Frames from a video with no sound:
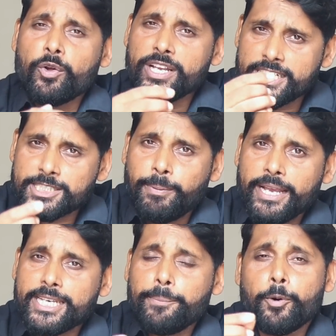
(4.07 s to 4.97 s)
और इस
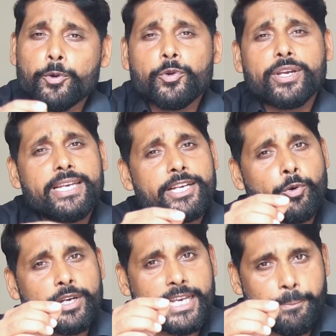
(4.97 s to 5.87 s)
बाइक के फोटो के
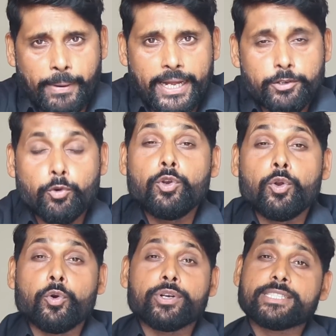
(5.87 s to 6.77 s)
लीक होने के बाद उन
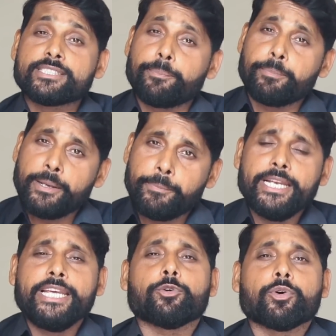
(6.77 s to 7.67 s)
लोगों के सपने
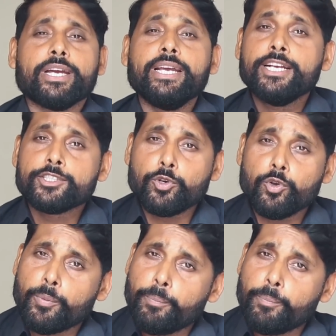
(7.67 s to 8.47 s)
भी लीक हो गए जो